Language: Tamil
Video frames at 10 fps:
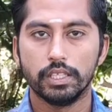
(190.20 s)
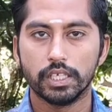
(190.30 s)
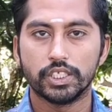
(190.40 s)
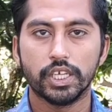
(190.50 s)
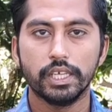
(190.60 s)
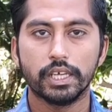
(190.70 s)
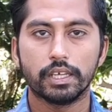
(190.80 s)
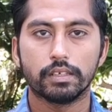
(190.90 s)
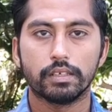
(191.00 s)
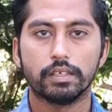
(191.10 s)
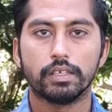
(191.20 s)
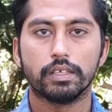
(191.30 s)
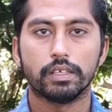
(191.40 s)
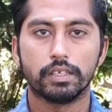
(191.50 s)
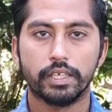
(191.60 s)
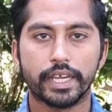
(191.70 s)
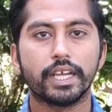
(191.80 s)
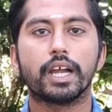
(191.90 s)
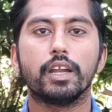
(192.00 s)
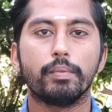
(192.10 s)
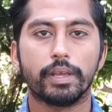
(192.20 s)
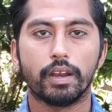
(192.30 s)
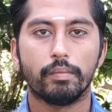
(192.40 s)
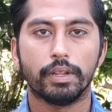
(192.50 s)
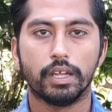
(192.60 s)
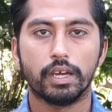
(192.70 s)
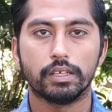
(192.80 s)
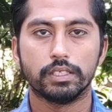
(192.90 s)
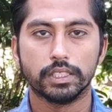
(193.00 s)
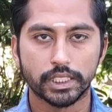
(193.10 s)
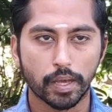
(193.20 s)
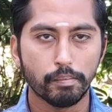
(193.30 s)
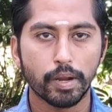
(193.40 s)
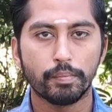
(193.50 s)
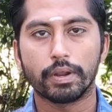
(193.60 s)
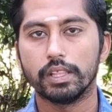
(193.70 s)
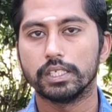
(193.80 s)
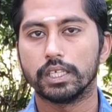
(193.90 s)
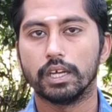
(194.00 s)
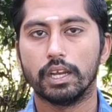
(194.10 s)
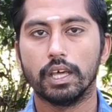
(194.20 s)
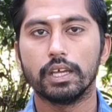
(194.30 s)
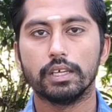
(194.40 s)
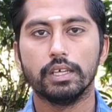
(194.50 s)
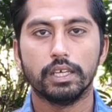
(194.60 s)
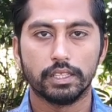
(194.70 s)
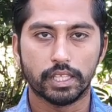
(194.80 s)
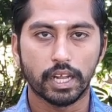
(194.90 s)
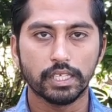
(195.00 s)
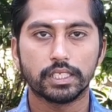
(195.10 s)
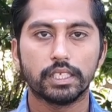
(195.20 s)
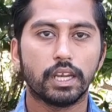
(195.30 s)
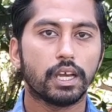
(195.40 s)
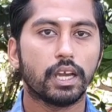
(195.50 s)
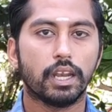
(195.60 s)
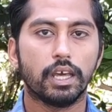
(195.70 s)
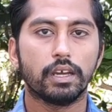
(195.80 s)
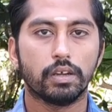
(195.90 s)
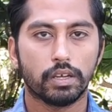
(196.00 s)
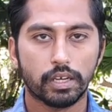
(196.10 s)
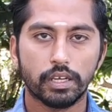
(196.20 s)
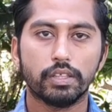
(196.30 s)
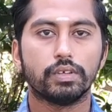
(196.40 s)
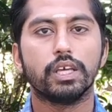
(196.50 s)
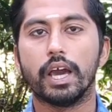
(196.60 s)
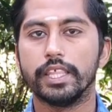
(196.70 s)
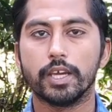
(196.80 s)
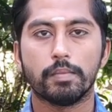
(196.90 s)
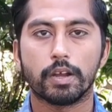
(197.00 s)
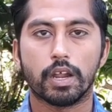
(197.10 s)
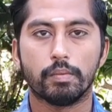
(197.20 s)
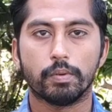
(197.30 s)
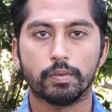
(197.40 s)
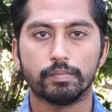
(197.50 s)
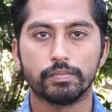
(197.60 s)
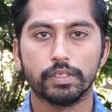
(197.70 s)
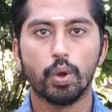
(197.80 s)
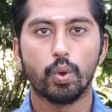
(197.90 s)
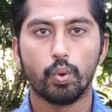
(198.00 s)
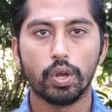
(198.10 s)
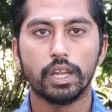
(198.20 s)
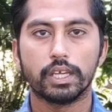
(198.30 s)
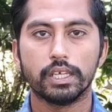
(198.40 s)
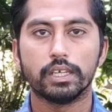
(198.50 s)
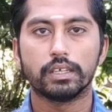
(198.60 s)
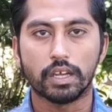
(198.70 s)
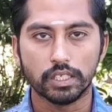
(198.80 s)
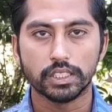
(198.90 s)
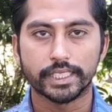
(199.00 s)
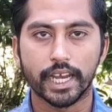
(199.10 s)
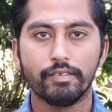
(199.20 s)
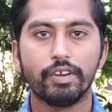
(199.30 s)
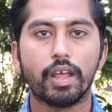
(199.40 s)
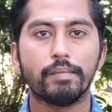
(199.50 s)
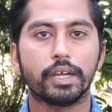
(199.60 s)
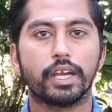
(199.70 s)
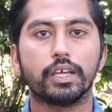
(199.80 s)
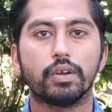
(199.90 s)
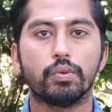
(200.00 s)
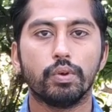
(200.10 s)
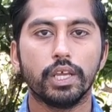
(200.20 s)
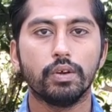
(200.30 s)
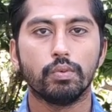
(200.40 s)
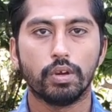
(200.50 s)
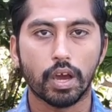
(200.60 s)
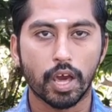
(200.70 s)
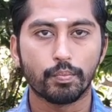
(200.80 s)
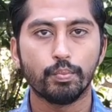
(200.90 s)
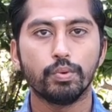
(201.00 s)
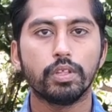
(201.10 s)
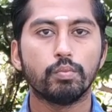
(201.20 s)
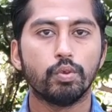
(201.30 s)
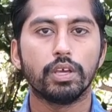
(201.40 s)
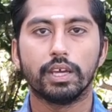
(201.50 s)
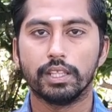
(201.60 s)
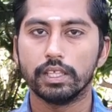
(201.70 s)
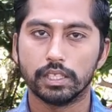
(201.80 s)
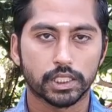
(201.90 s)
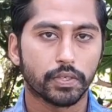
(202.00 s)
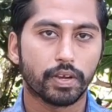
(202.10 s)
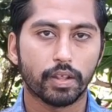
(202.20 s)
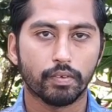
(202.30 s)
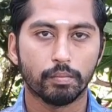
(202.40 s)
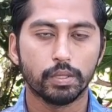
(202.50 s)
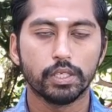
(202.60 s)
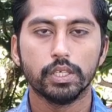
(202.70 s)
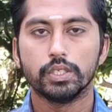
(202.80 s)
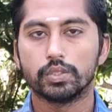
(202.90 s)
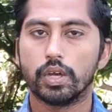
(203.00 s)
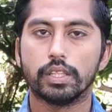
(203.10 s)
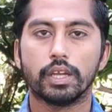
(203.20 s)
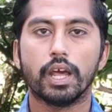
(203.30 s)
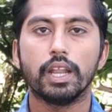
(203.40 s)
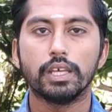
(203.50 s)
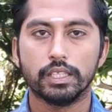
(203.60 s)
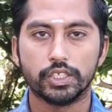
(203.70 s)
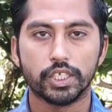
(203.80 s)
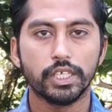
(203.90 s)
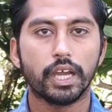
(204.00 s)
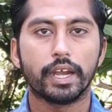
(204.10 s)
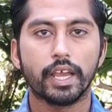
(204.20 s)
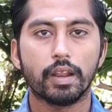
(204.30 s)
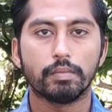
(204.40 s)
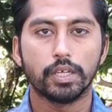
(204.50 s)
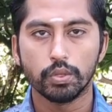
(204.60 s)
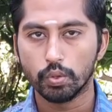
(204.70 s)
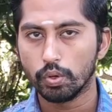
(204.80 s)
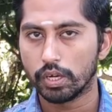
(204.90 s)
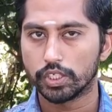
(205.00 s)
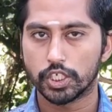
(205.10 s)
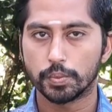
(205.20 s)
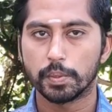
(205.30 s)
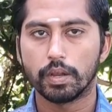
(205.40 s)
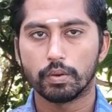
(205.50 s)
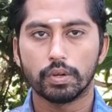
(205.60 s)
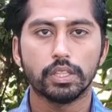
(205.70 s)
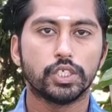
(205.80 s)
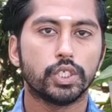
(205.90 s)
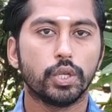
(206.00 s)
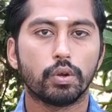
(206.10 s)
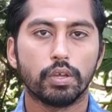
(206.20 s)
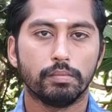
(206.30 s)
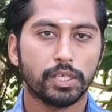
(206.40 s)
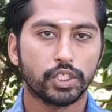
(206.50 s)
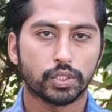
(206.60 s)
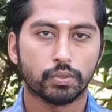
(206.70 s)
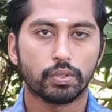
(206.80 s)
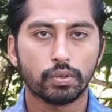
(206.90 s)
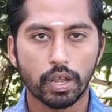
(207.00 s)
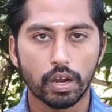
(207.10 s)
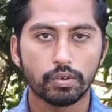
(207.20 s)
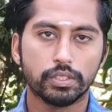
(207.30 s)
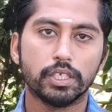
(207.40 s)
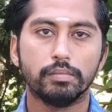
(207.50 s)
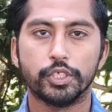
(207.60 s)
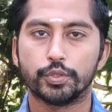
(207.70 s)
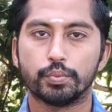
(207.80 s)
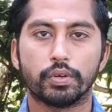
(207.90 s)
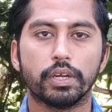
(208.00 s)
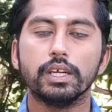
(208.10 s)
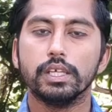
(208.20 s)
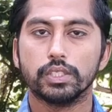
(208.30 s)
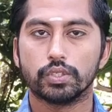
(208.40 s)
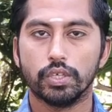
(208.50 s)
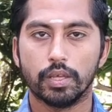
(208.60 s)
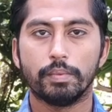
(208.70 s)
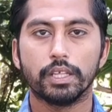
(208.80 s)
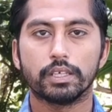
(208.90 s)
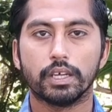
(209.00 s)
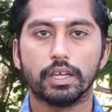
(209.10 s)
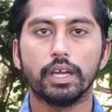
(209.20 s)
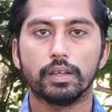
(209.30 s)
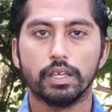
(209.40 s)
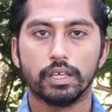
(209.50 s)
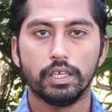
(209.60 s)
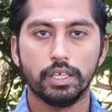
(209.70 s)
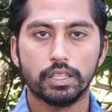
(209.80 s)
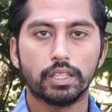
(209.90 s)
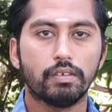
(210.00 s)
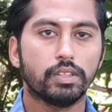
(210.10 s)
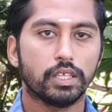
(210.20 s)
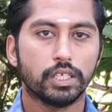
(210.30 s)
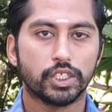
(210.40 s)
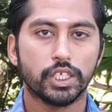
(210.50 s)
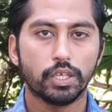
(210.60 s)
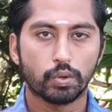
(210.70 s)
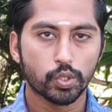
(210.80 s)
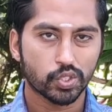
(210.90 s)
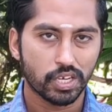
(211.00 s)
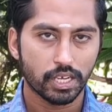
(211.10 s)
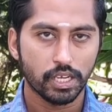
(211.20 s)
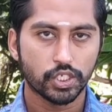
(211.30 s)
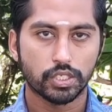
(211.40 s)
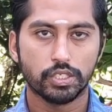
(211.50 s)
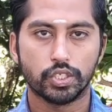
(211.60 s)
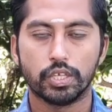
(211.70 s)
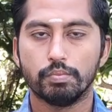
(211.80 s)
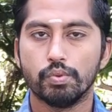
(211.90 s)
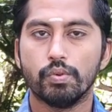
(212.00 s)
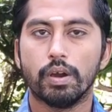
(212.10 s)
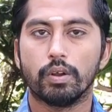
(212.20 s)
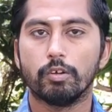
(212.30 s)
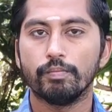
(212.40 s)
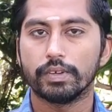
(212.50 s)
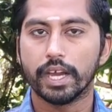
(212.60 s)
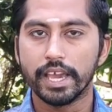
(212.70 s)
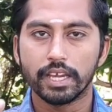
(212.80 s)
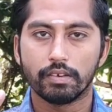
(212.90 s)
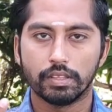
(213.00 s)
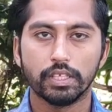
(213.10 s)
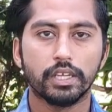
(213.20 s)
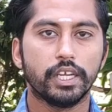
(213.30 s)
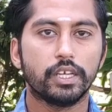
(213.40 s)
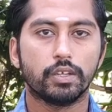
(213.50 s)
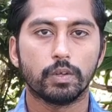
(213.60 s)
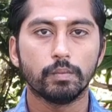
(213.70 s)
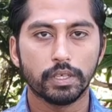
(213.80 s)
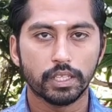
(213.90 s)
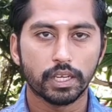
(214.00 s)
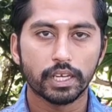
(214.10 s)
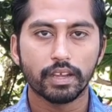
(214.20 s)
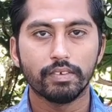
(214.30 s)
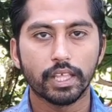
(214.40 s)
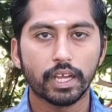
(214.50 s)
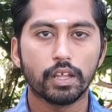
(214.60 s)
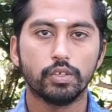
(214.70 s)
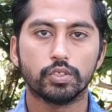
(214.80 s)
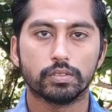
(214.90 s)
இந்த செடியை எங்கே கண்டுபிடிக்கலாம் அப்படின்னா செம்மன் பிரதேசங்களில் தரிசு நிலங்களில் இது வந்து அதிகமாக காணப்படும் உங்களுக்கு காசு செலவு இல்லாம கிடைக்கக்கூடிய ஒரு அற்புத மூலிகை தான் இந்த சிவனார் வெம்பு ஸோ அதனால இந்த செடியை அடையாளம் கண்டு கூகுளில் சர்ச் பண்ணா கூட இந்த செடியோட இமேஜஸ் வந்துடும் நானும் வந்து இமேஜ் போடுறேன் ஸோ இதை பார்த்துக்கோங்க இதுதான் வந்து அந்த செடி ரோஸ் கலர்ல சின்ன சின்ன பூவா இருக்கும் காய்கள் வந்து நீண்டு இருக்கும் இதுல இருக்க விதைகளை